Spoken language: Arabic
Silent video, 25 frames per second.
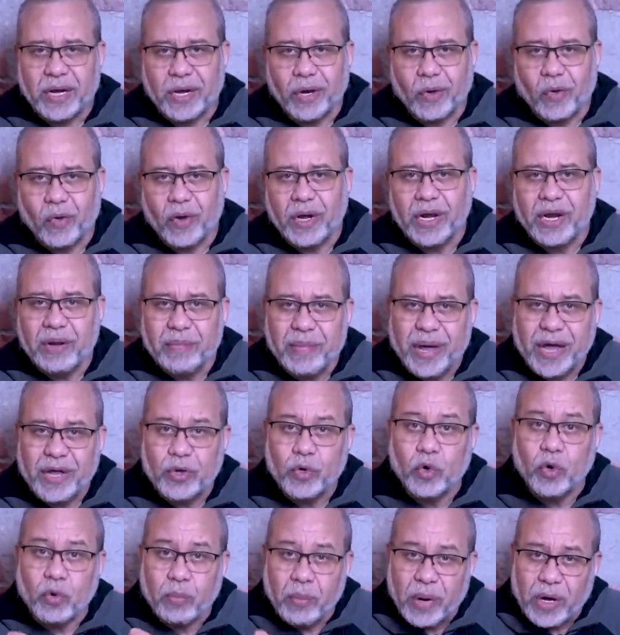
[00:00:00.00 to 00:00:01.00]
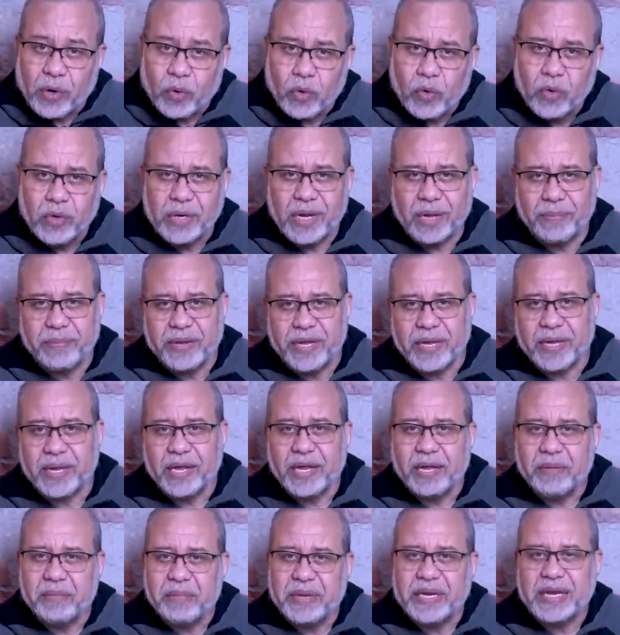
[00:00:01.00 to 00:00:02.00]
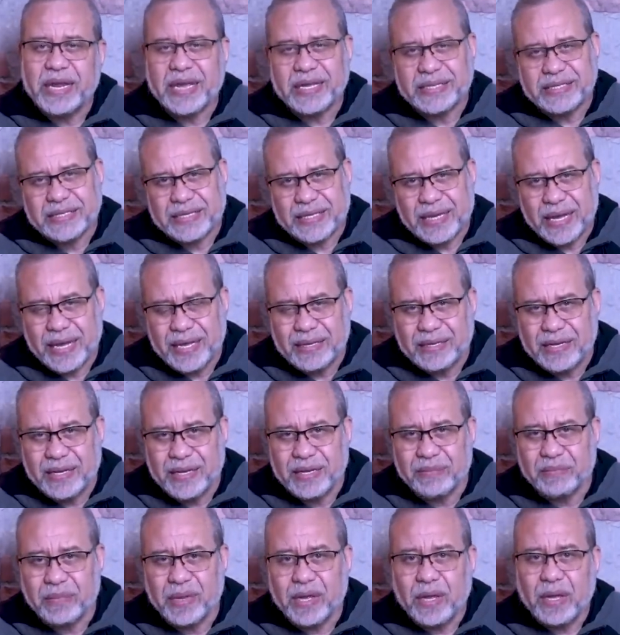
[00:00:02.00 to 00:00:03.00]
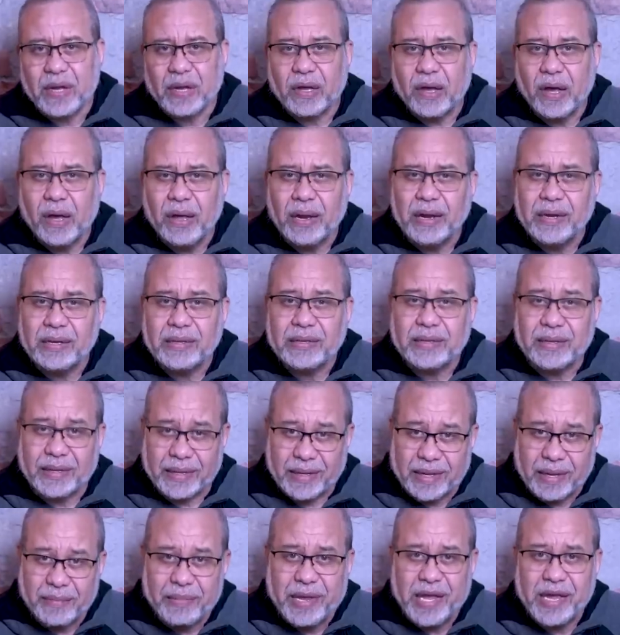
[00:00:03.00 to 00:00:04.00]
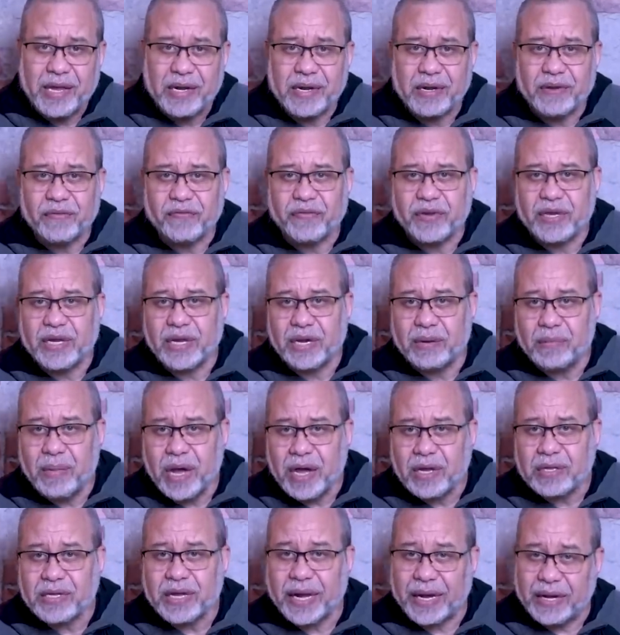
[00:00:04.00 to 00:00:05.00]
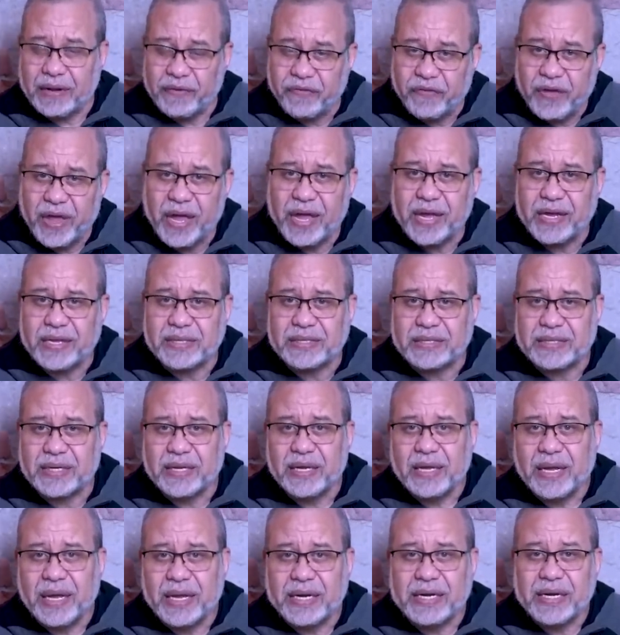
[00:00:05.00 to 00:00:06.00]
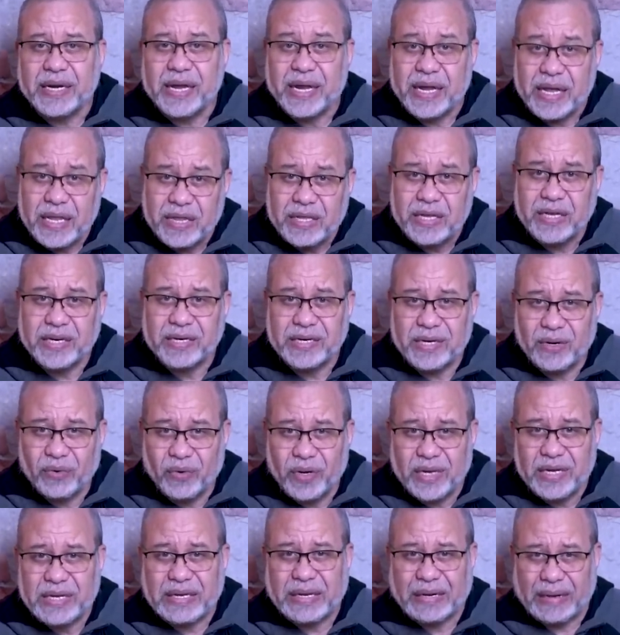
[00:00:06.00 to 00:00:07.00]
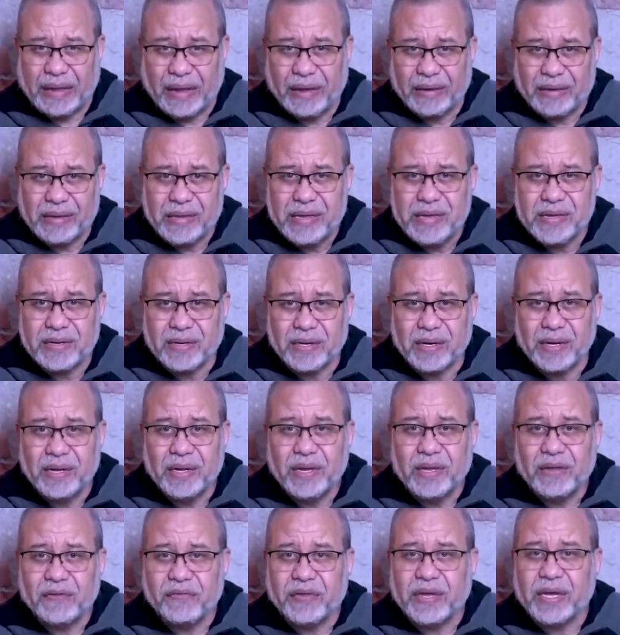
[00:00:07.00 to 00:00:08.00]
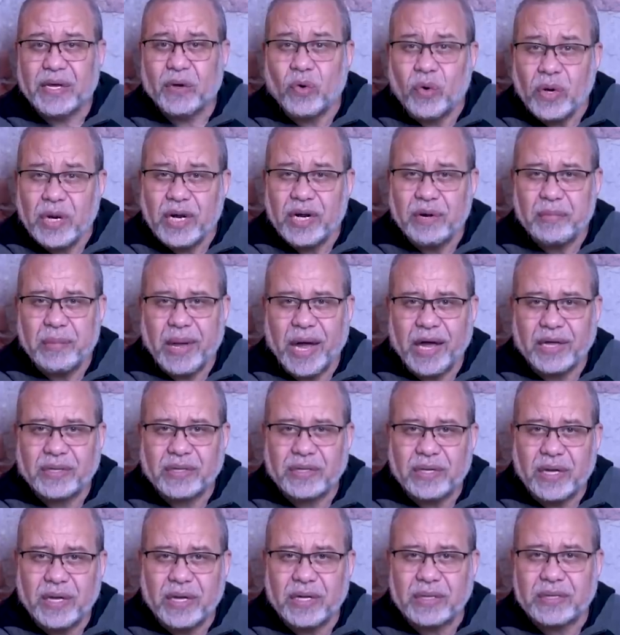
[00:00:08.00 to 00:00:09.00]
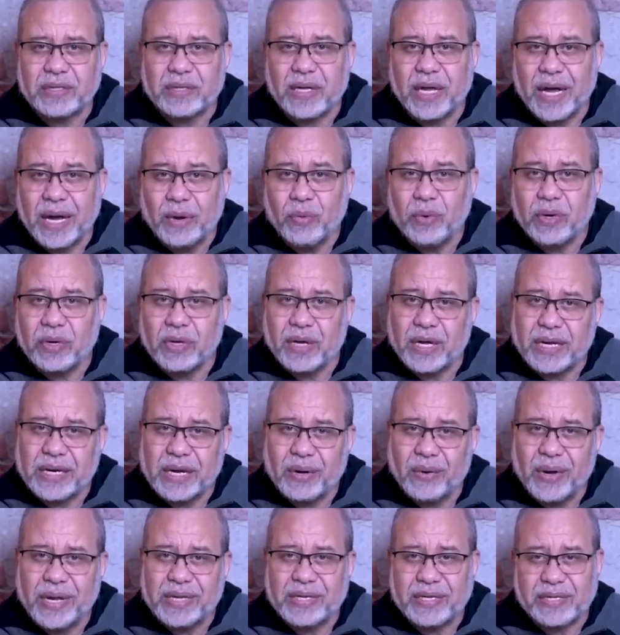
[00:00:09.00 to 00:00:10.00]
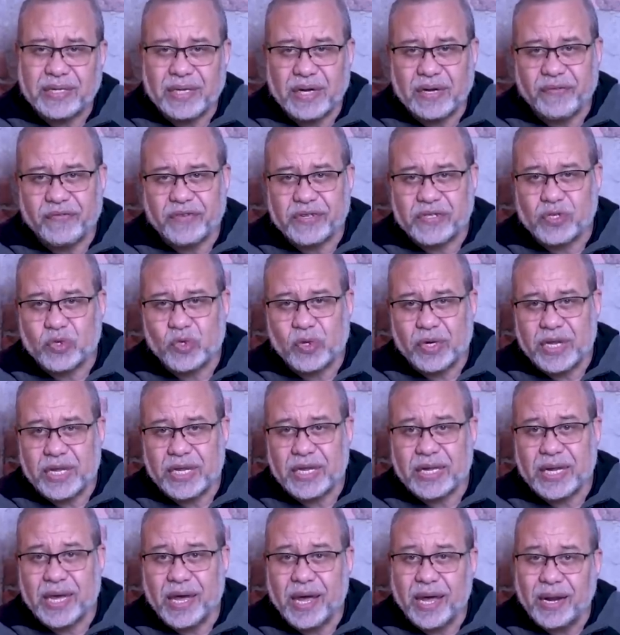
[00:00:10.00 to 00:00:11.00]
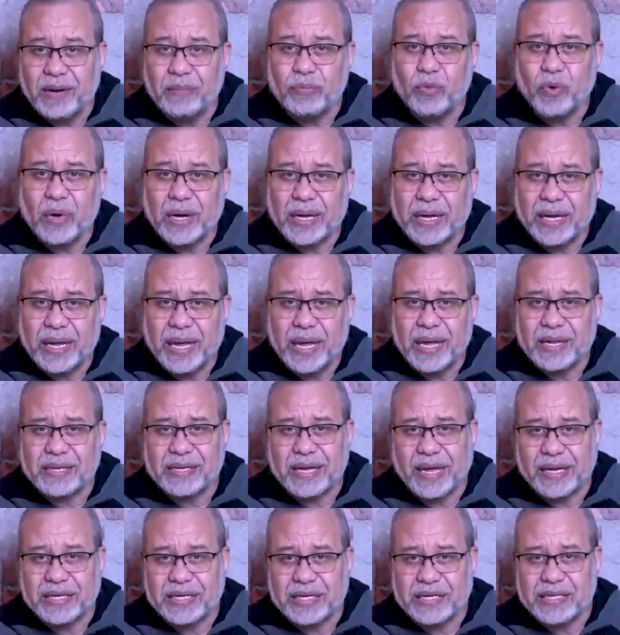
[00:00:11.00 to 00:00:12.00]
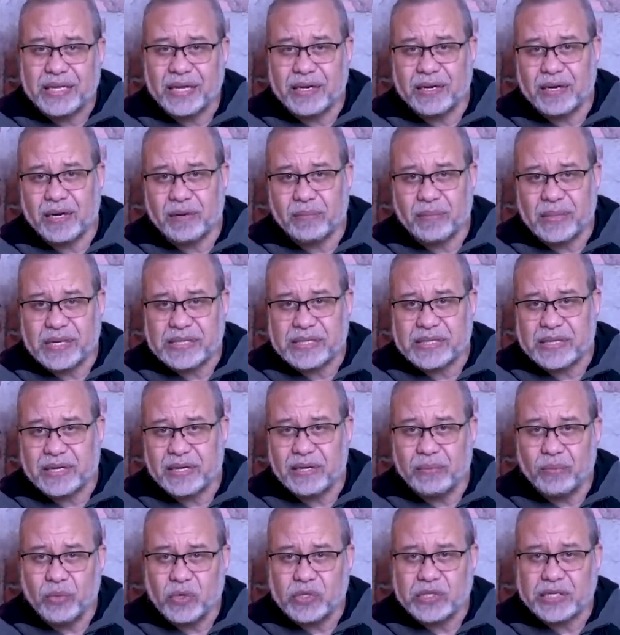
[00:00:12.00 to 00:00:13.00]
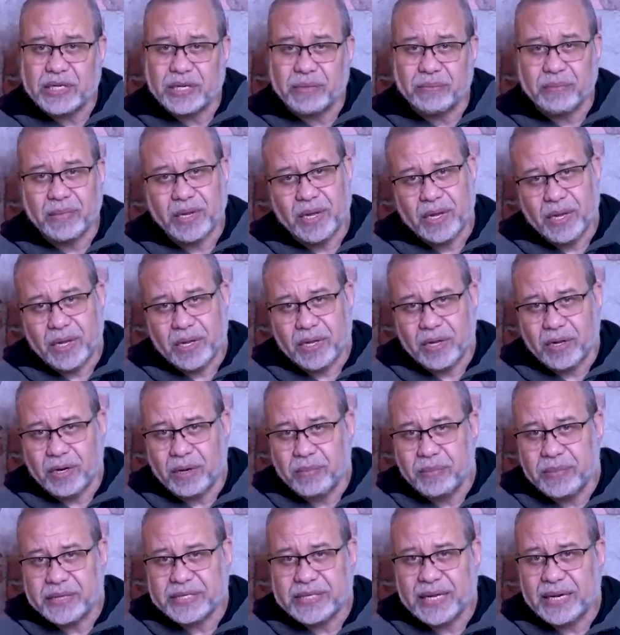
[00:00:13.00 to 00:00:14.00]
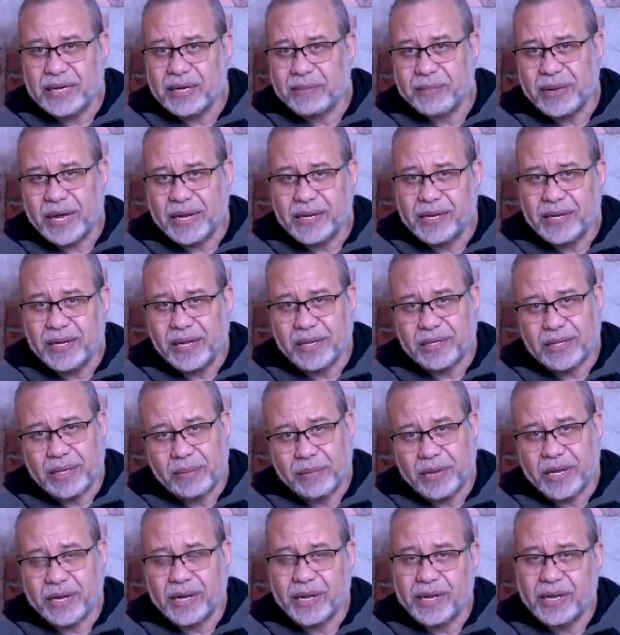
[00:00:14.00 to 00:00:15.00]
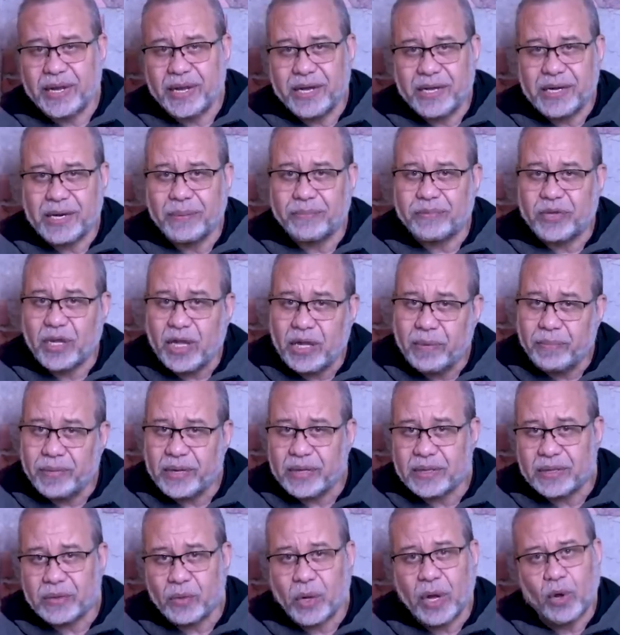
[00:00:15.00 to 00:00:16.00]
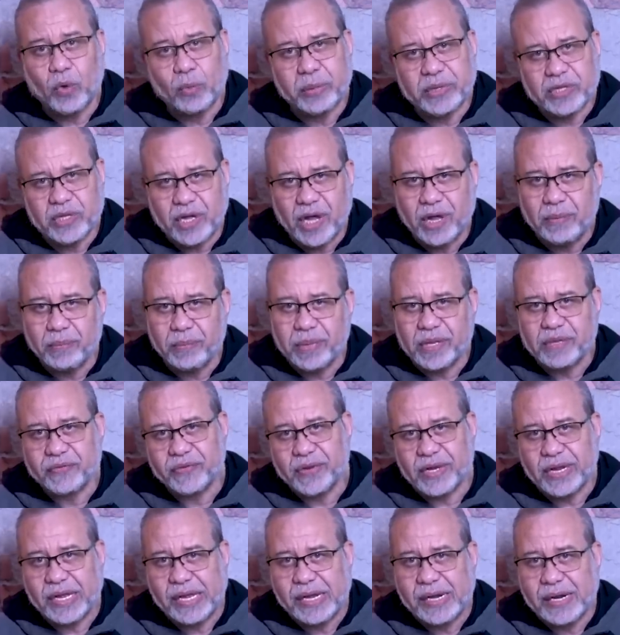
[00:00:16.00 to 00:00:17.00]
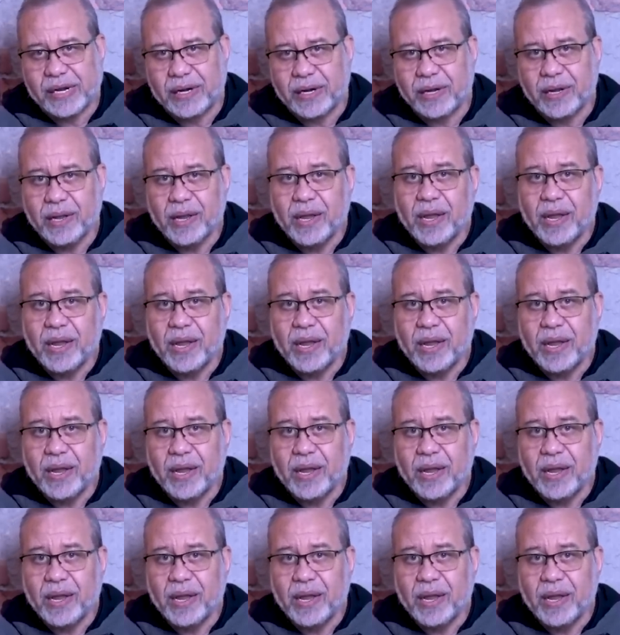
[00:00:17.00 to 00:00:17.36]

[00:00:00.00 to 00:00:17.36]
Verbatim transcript: لكل ما يؤمرون به من أسيادهم قالت كمان في المقطع الفائت أن هذه النوعية الحقيرة في كل المحطات أو القنوات التلفزيونية الموجهة تحديدا للمصري المسلم يا رب سلم عليها طبعا هي هنا بتخبط أو بتخبط في الحلل